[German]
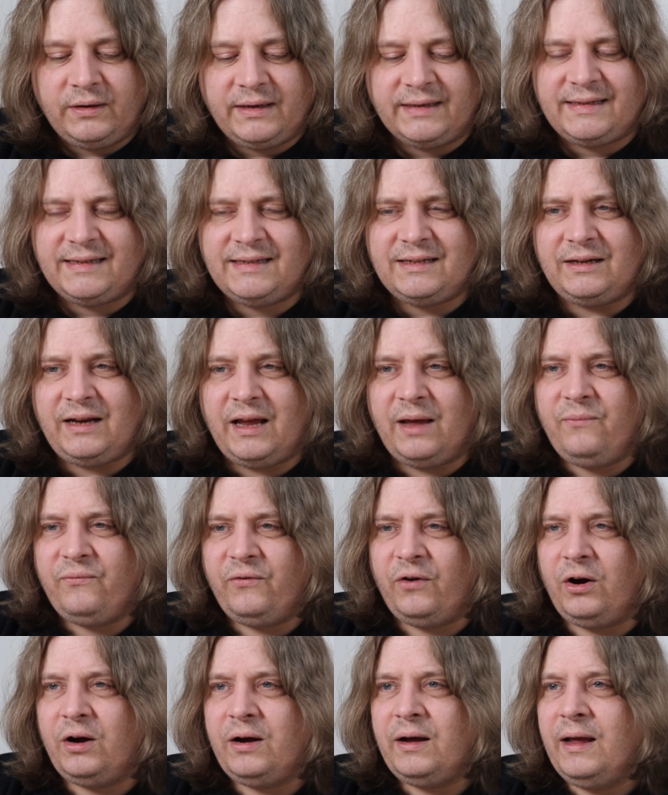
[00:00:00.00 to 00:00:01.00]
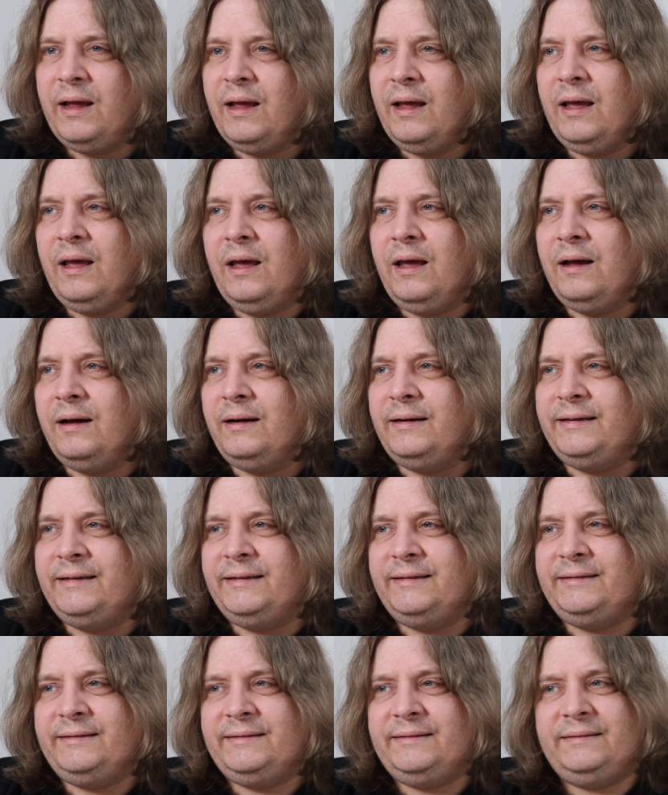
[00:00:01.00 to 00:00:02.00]
das ist halt einfach. Äh,
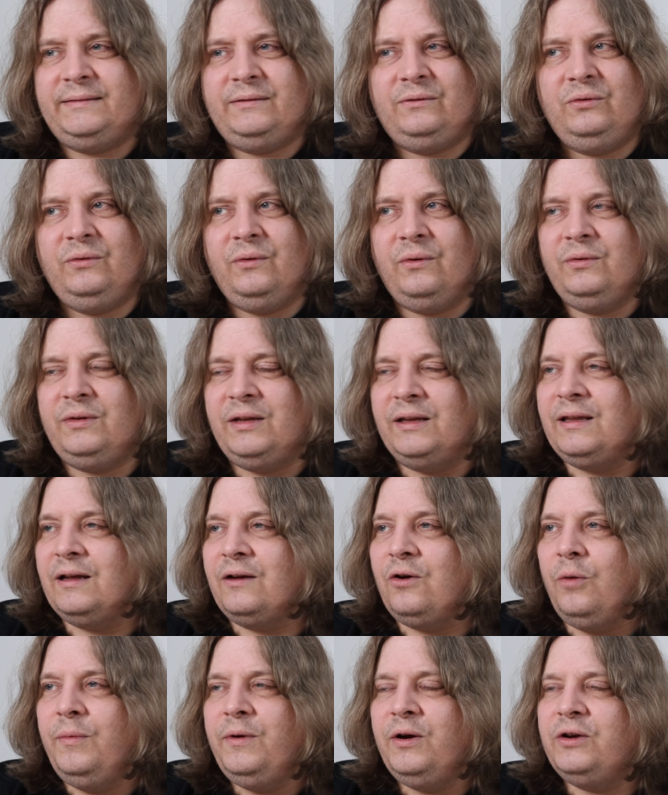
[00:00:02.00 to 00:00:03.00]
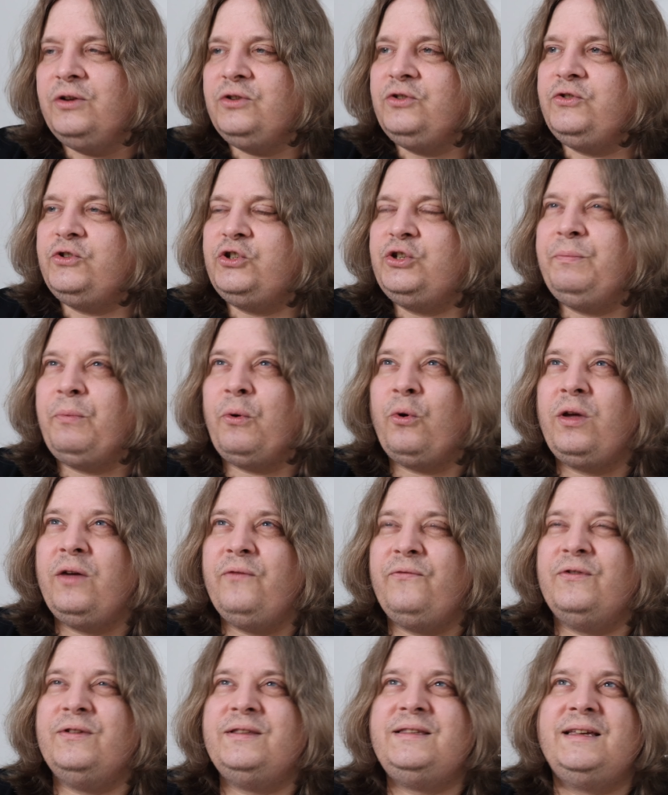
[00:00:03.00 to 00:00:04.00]
und, und da, da, kommen dann so
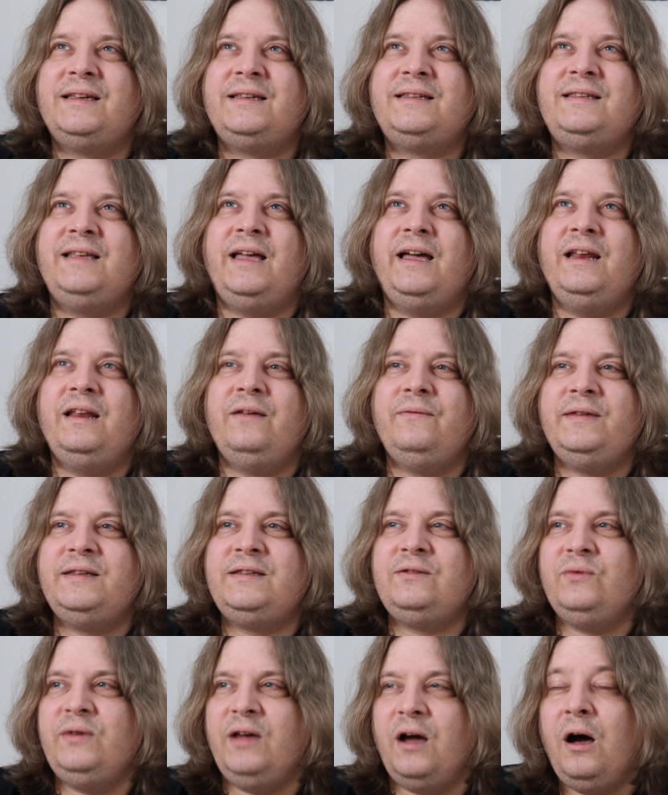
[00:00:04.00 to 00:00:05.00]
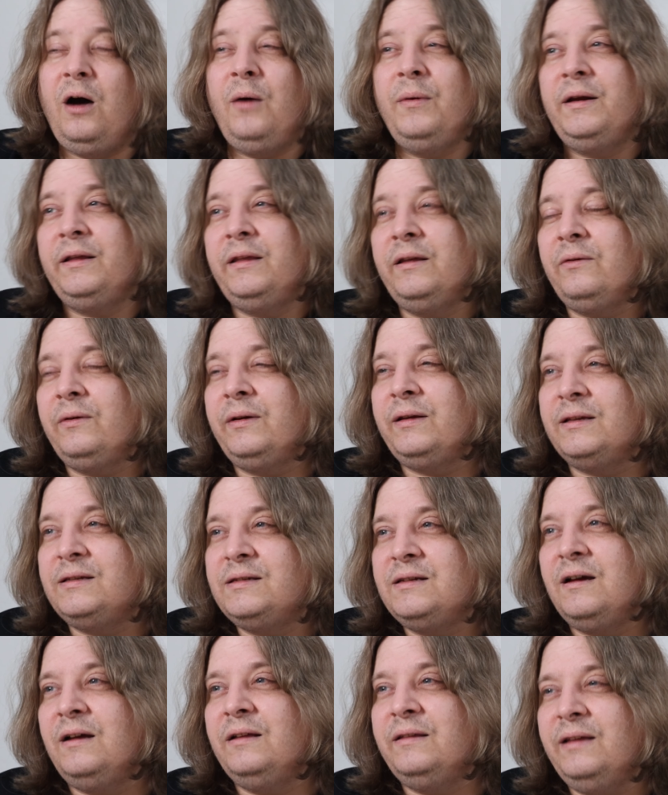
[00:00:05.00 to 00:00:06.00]
Sprüche von Zack Snyder wie so: Ja, der
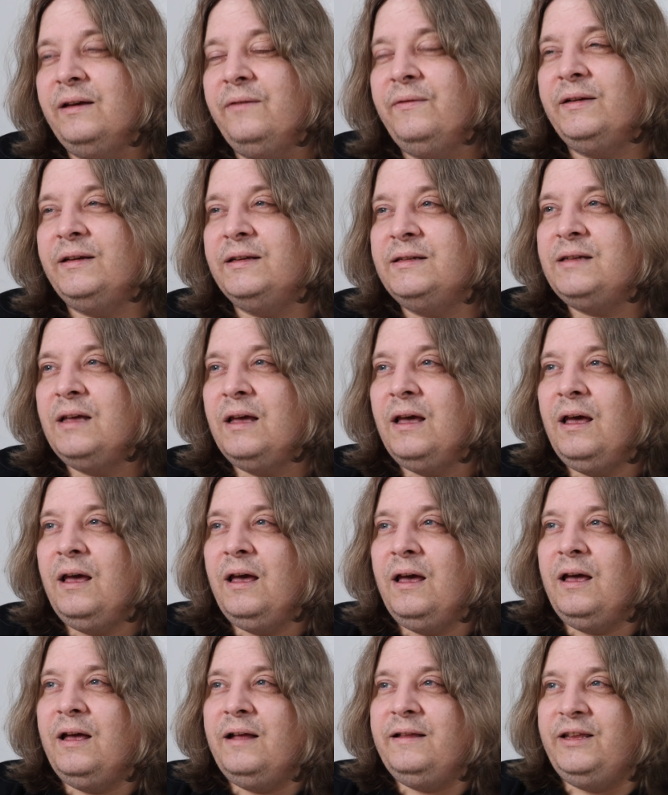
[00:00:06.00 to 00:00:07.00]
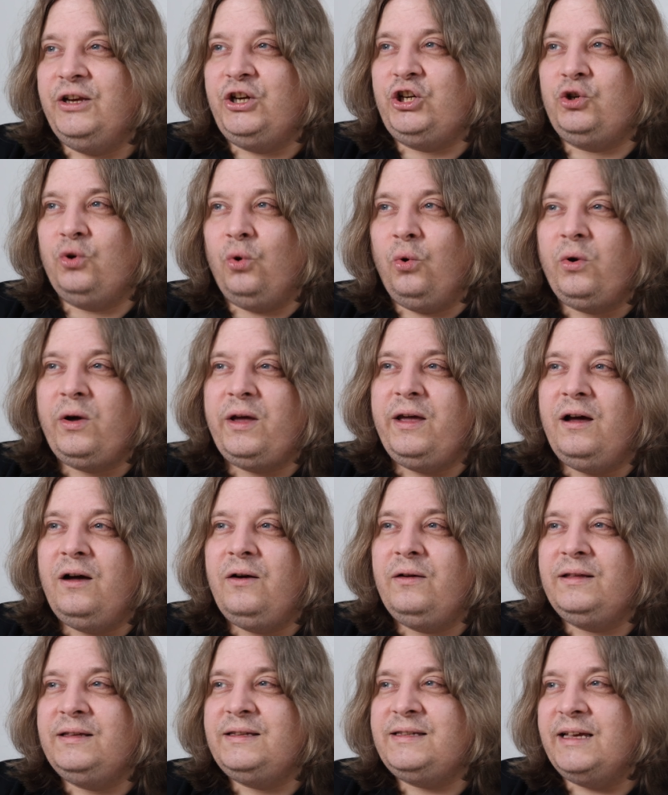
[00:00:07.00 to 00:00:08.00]
Director's Cut, der wird das, das
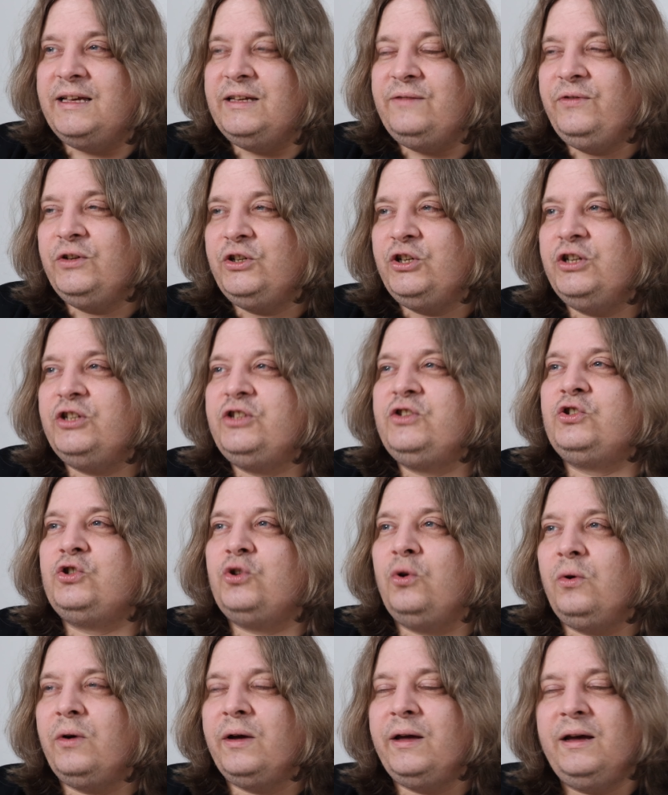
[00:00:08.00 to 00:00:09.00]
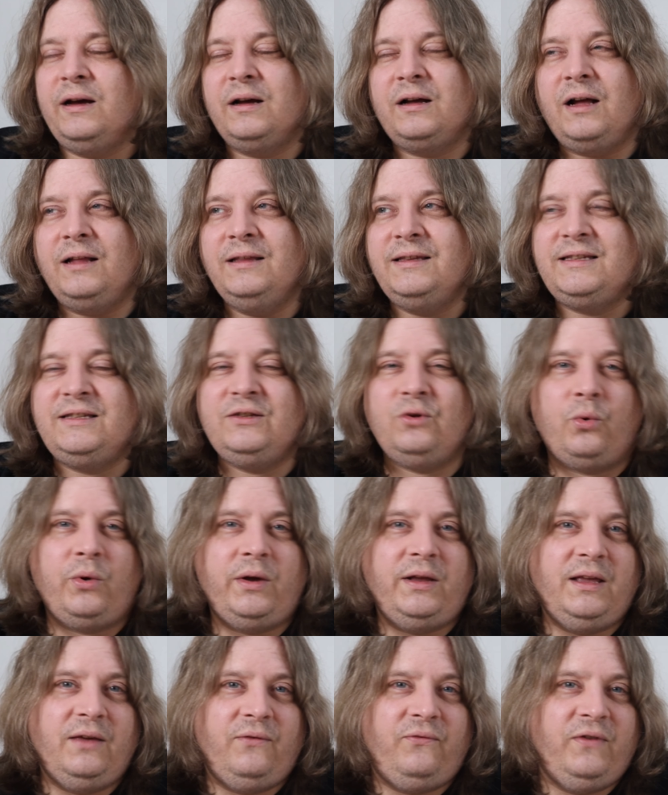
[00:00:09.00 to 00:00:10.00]
Genre, das Science-Fiction-Genre ganz
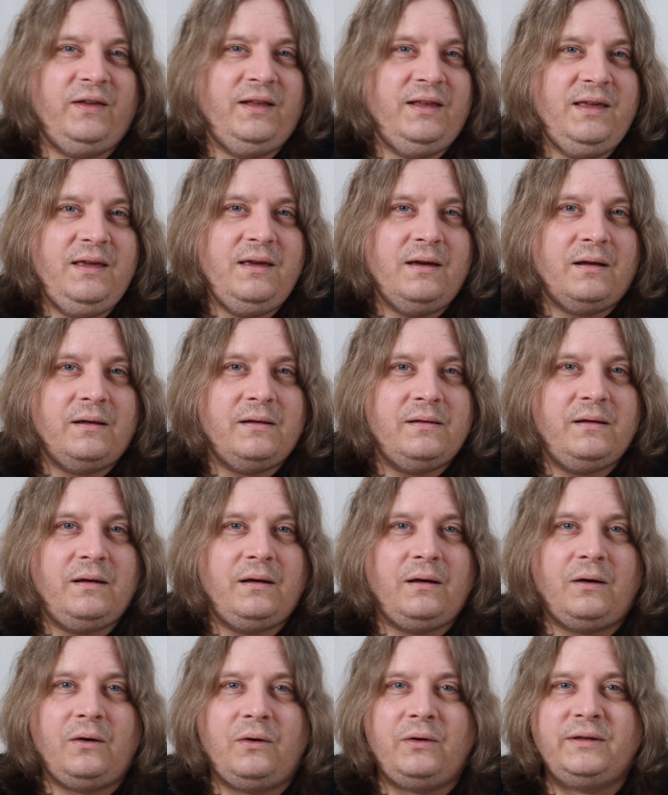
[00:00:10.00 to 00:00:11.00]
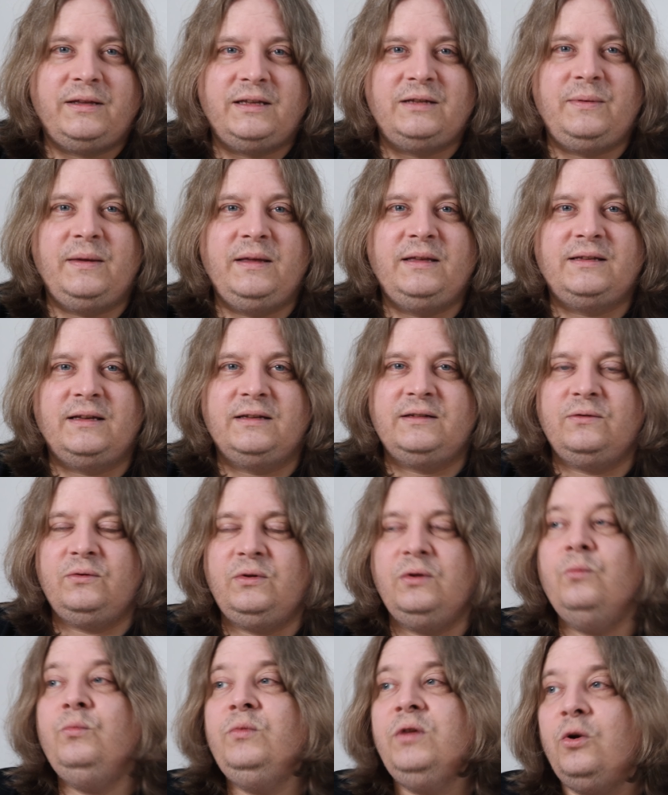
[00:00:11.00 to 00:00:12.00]
neu definieren. Ja. Und deswegen ist also,
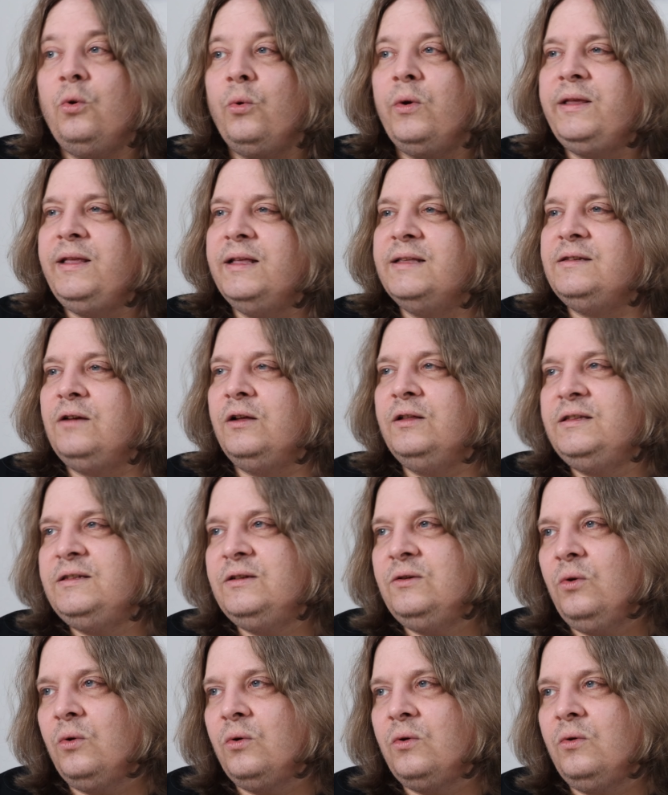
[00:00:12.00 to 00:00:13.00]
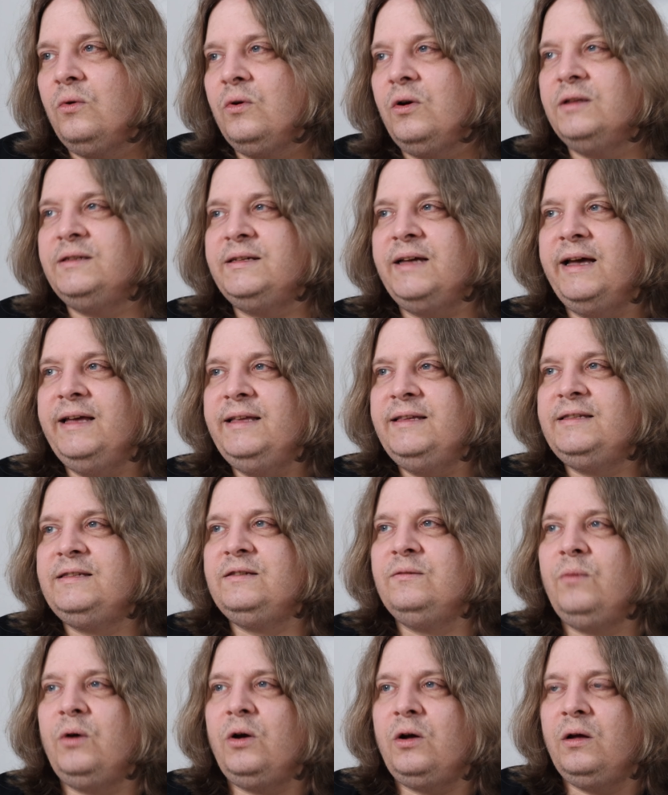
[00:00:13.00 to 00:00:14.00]
um die Leute jetzt anzulocken, ganz heiß
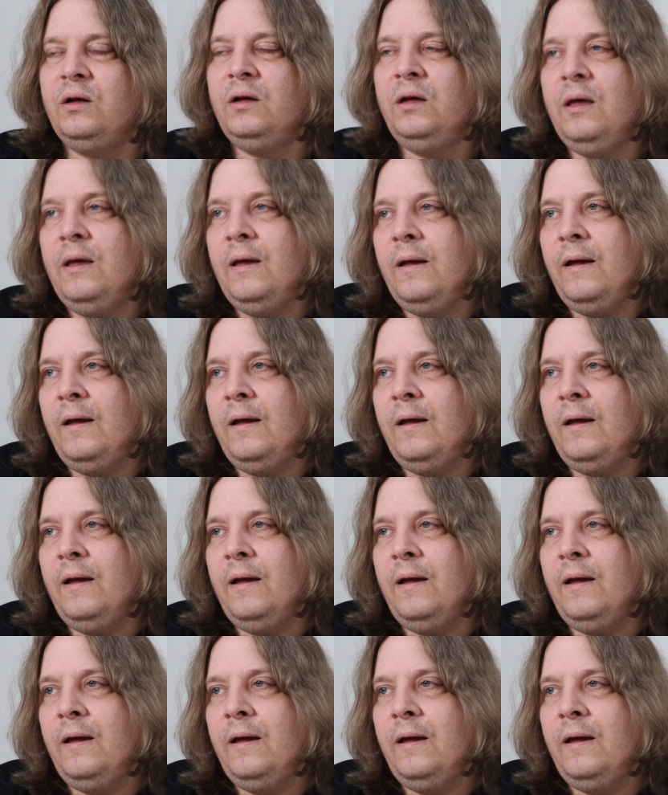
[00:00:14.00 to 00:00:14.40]
zu machen,